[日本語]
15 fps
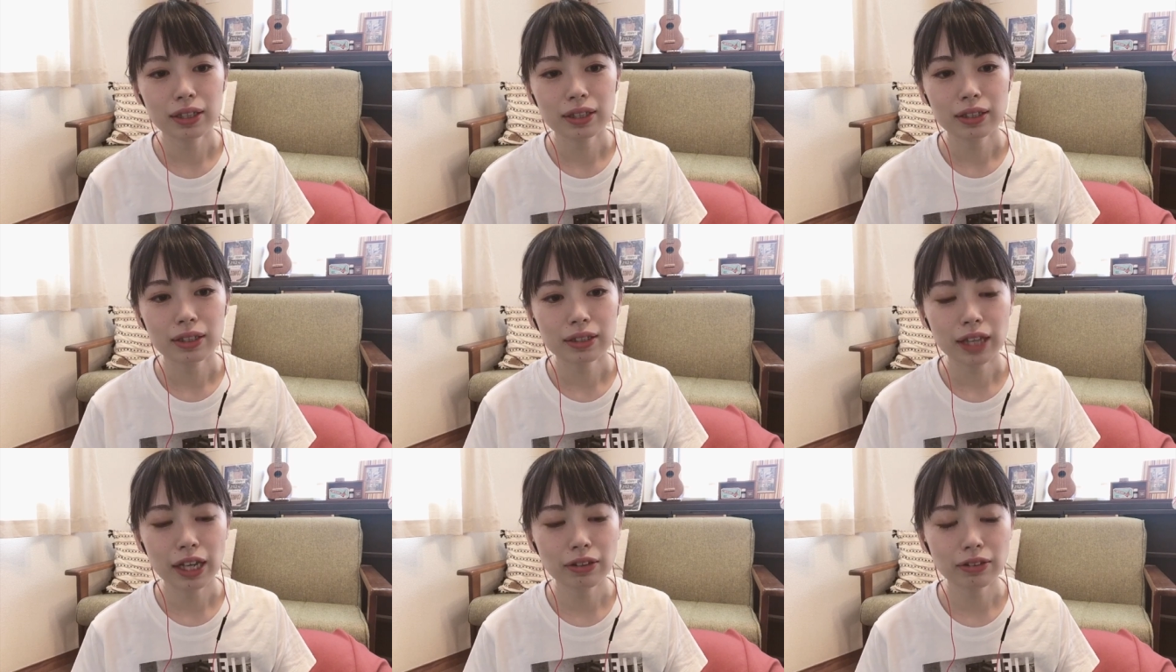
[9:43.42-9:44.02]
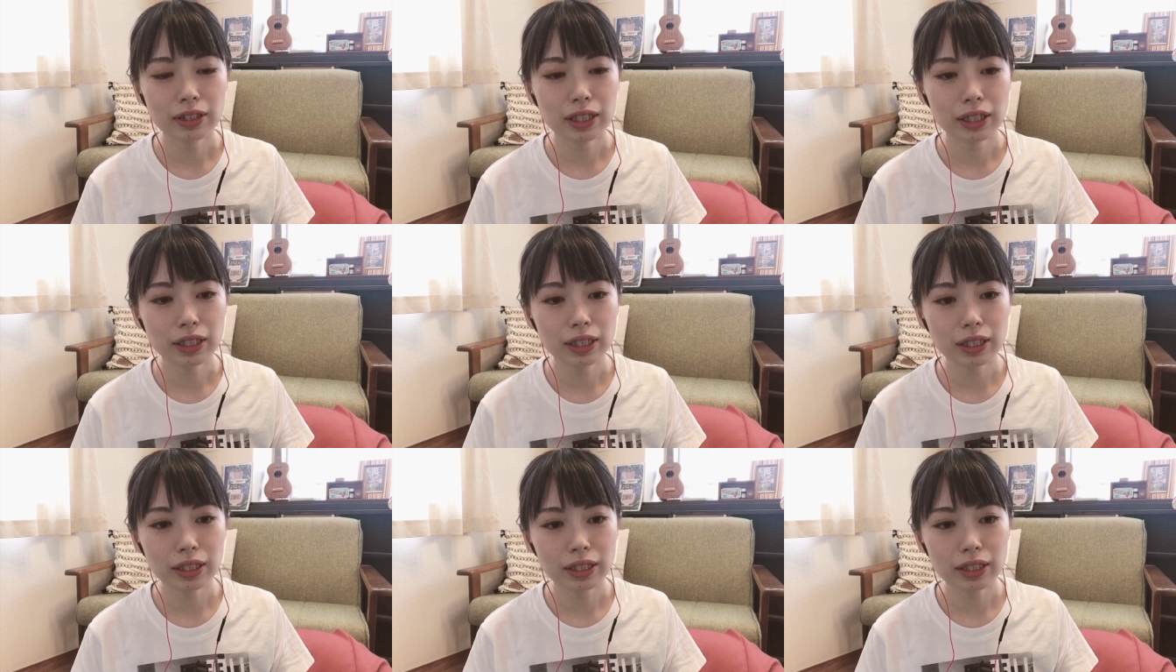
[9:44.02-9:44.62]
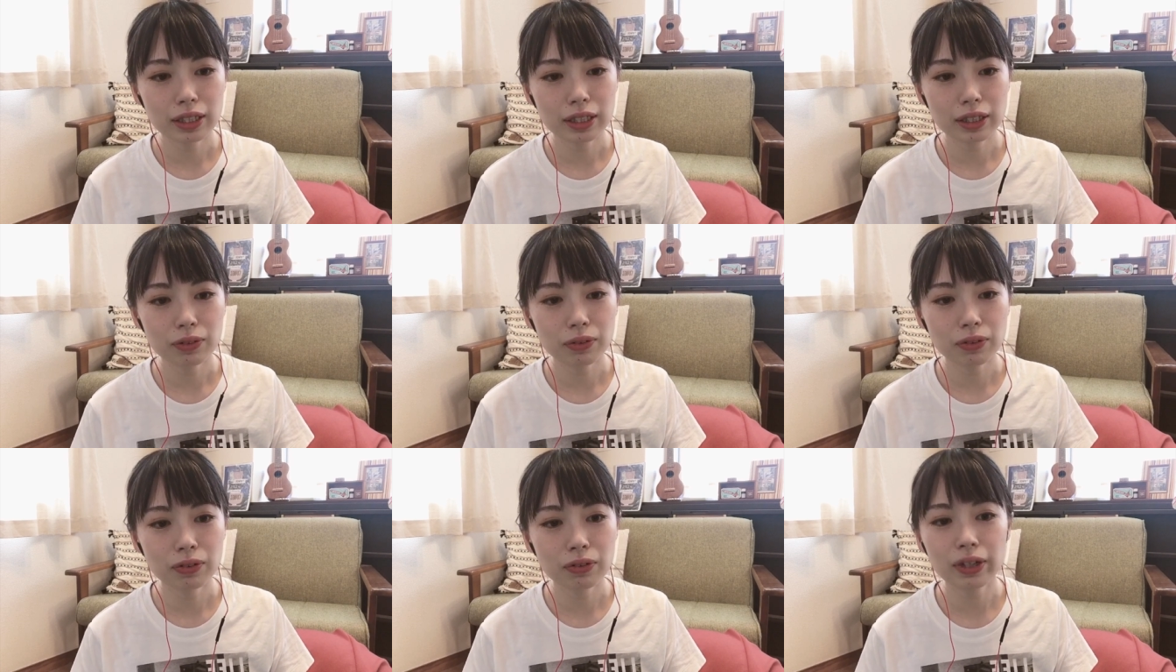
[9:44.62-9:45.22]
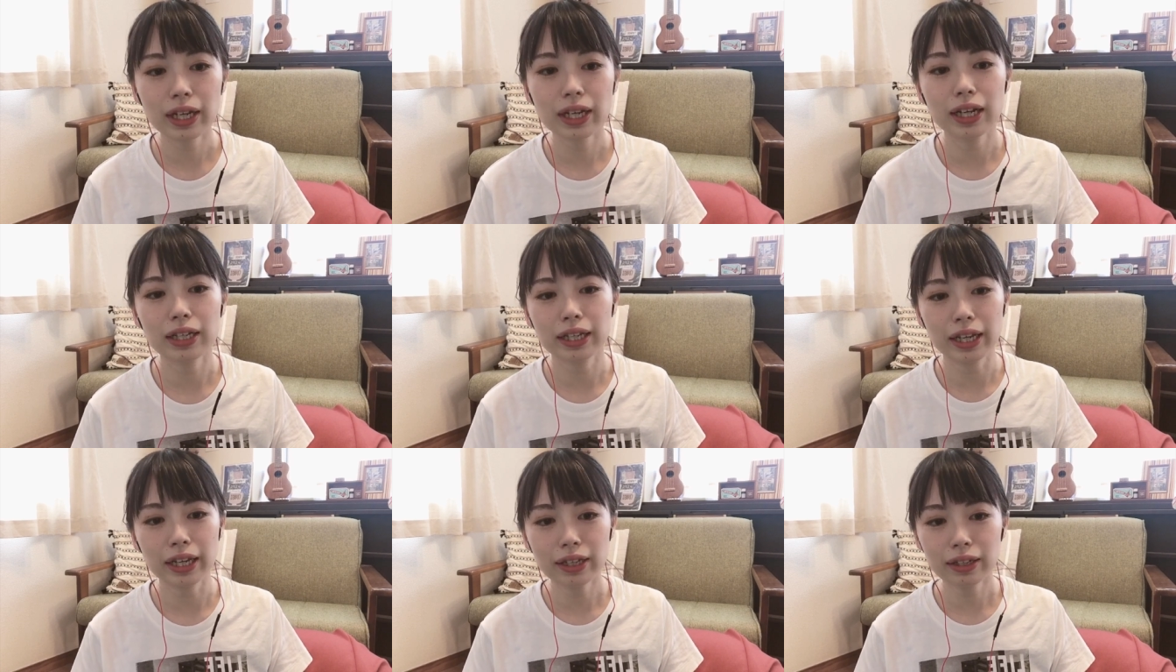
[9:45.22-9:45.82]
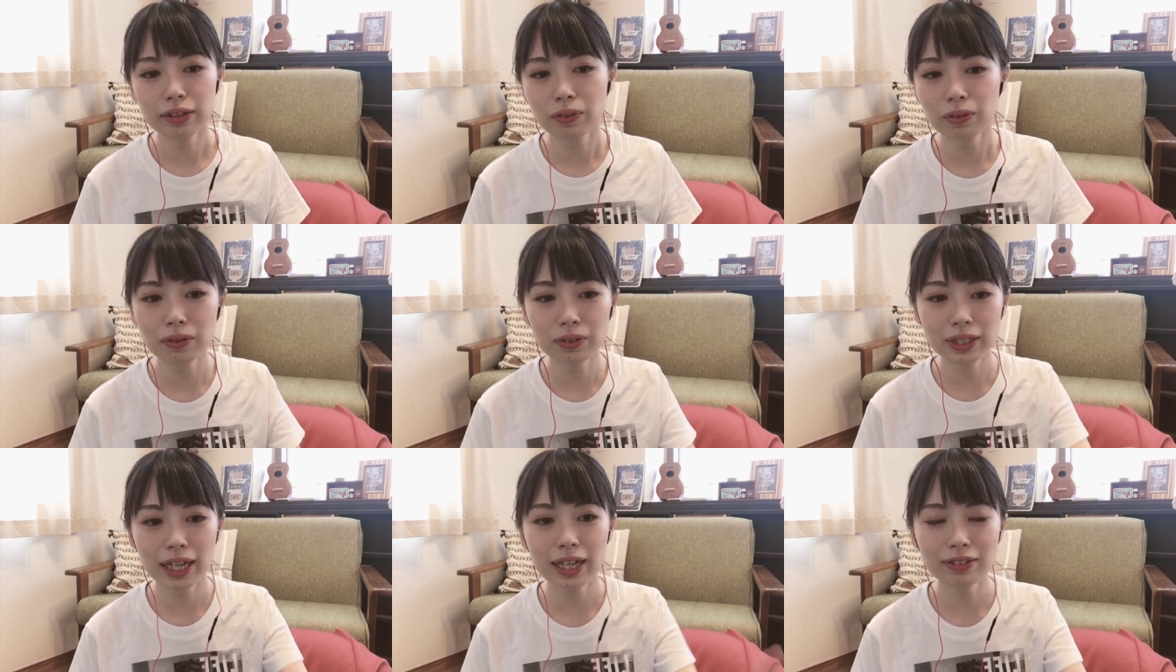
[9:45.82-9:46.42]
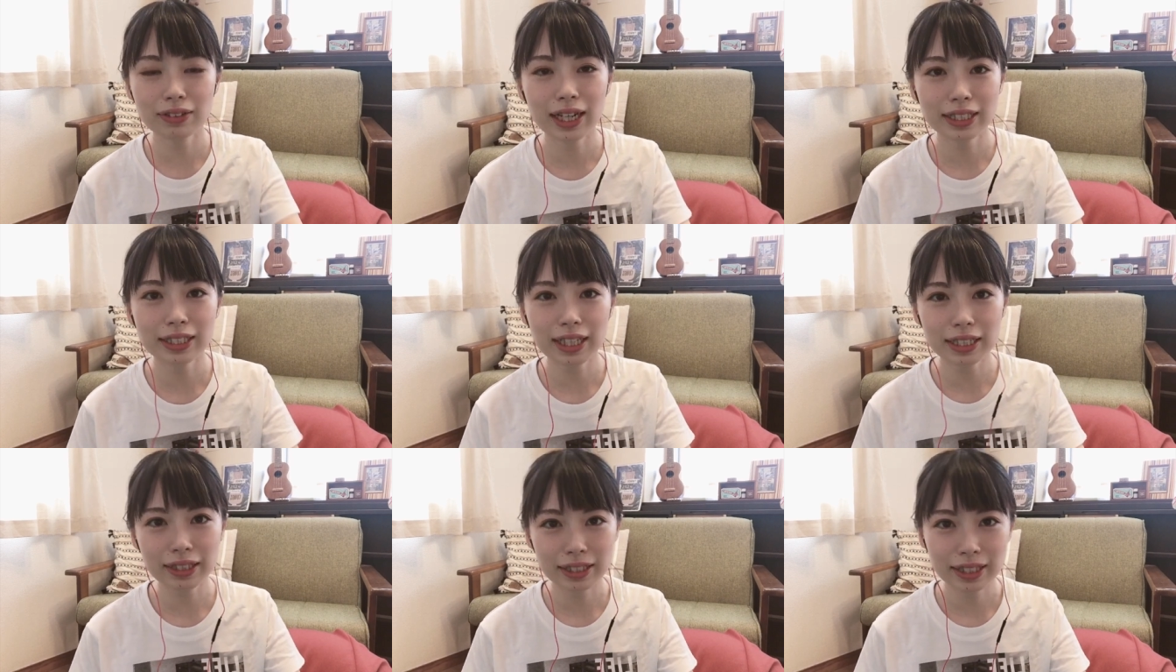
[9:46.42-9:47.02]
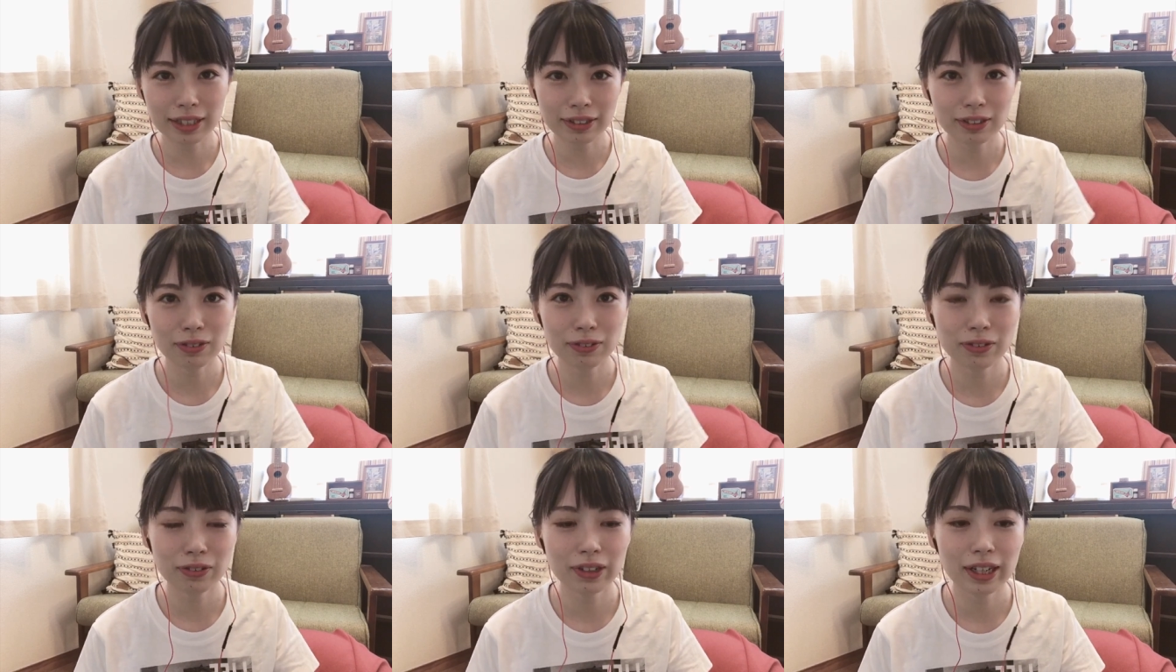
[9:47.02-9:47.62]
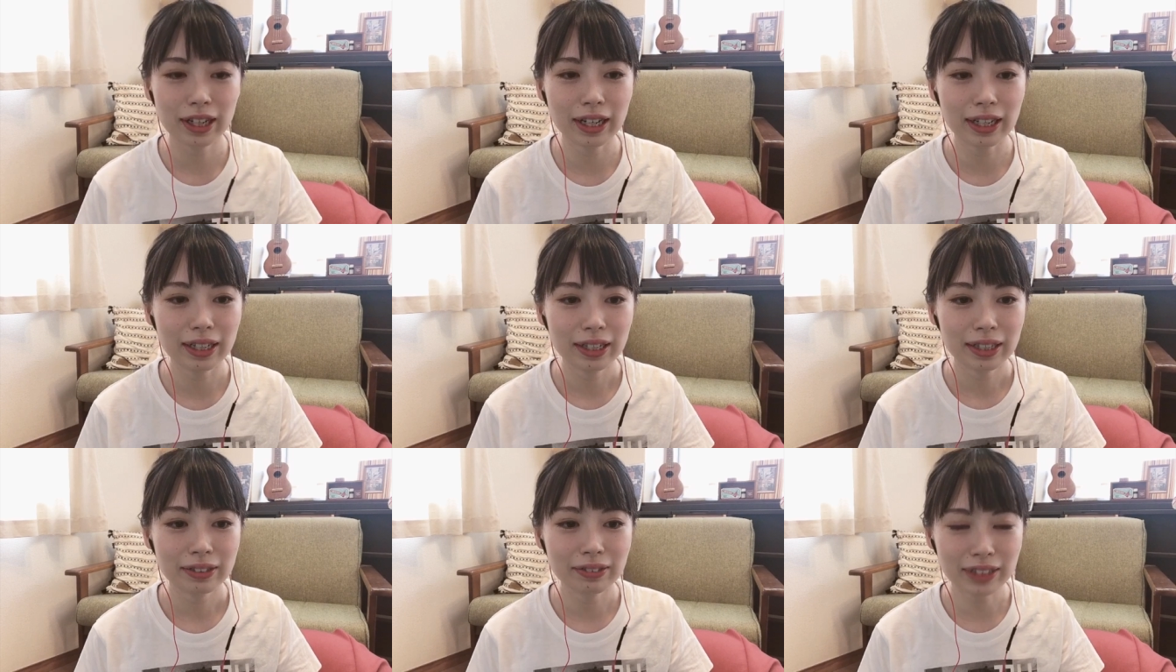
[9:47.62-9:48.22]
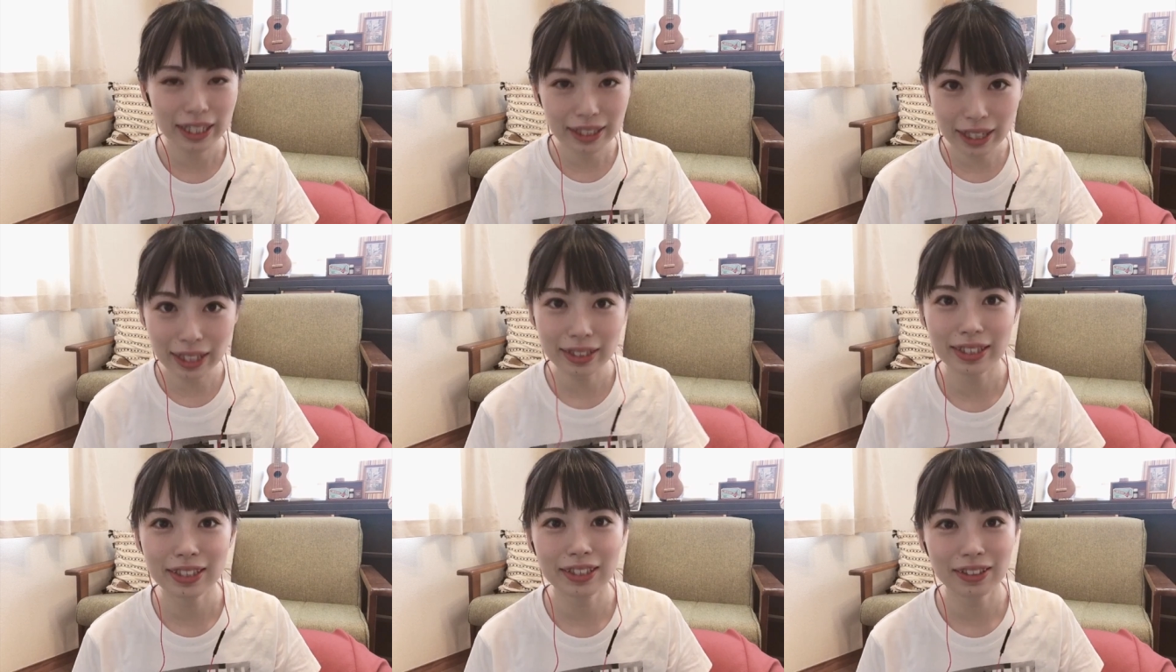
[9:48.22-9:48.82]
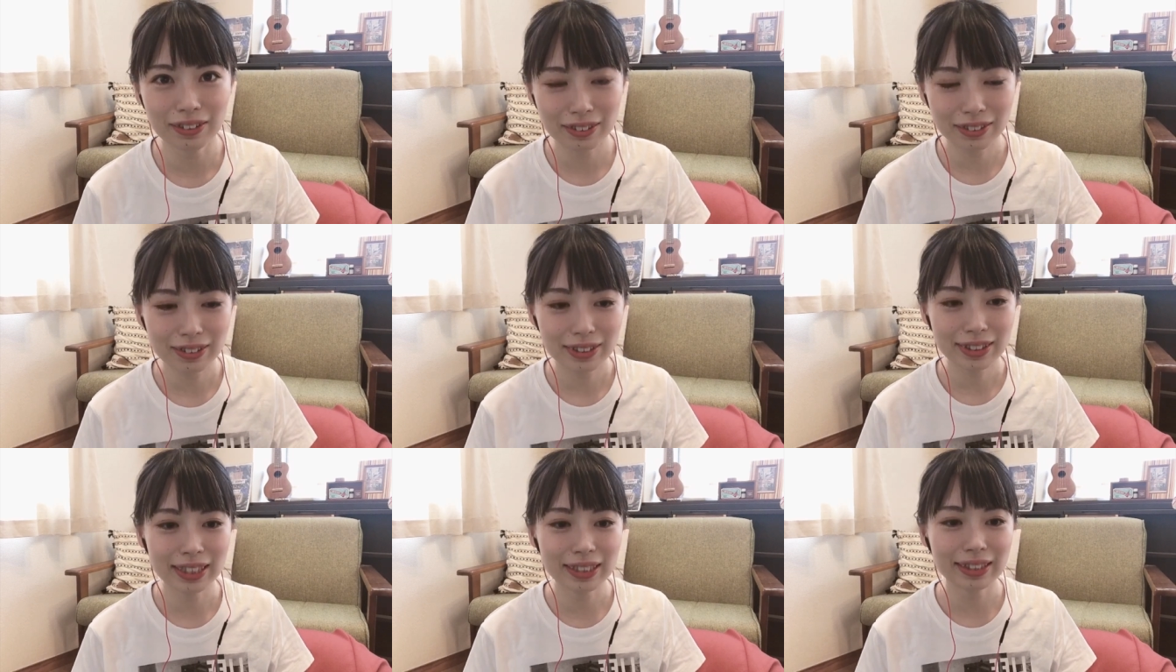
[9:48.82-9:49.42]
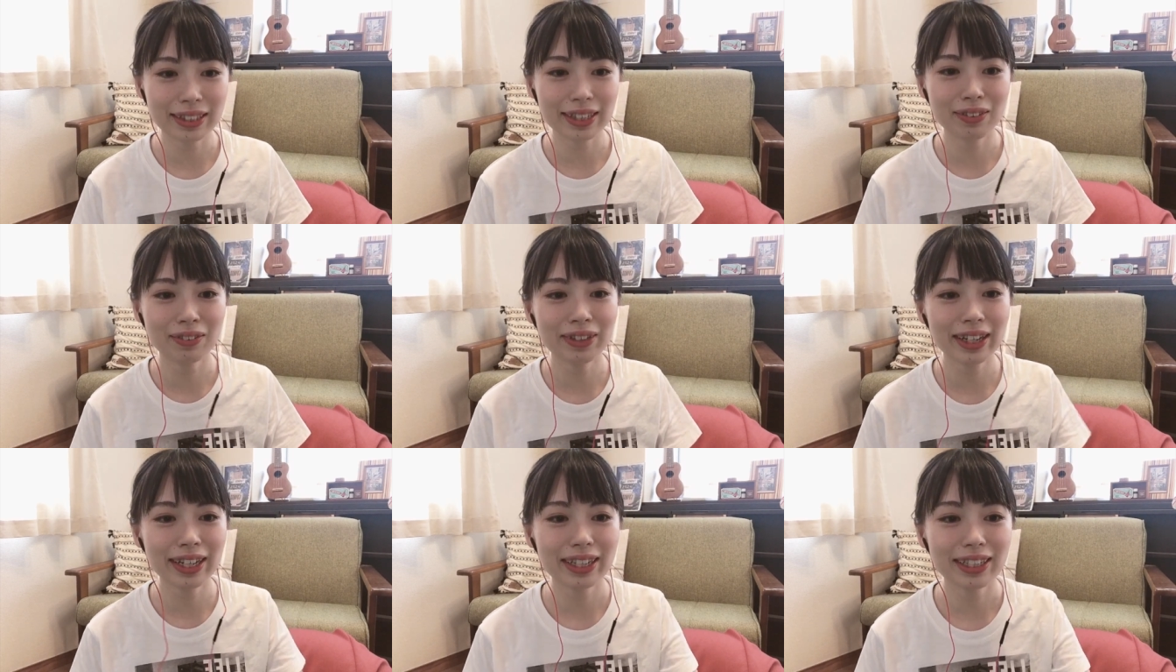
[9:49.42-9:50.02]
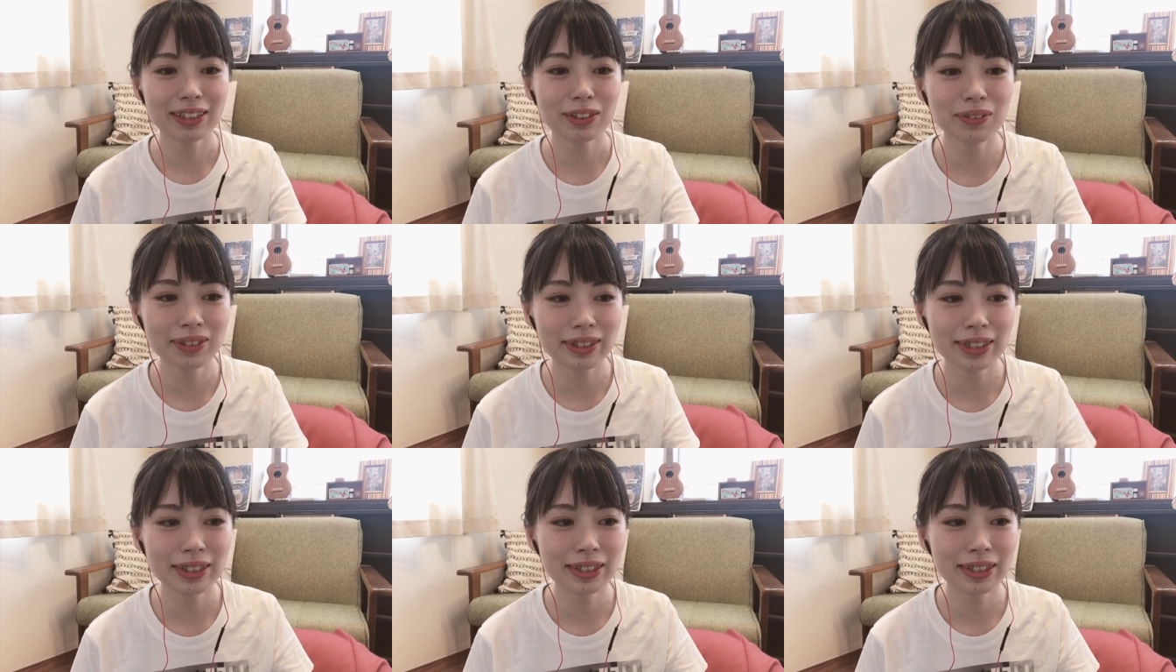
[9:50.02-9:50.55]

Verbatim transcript: さゆきの声がねここにあるはずだったさゆきの声が抜けたんですよだってこれと